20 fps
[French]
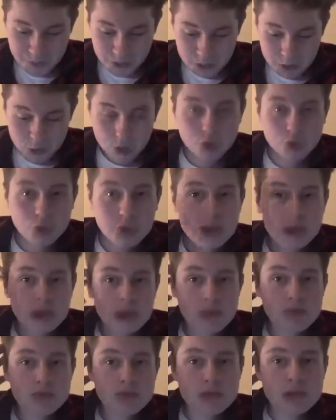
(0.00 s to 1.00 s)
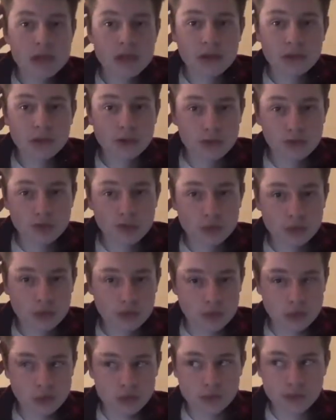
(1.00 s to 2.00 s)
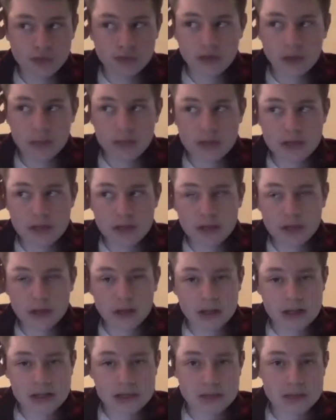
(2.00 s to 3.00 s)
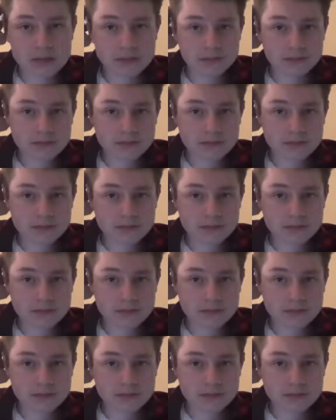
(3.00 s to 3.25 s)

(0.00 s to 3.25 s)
Donc oui, les poussins de tout. Euh, fermière, race.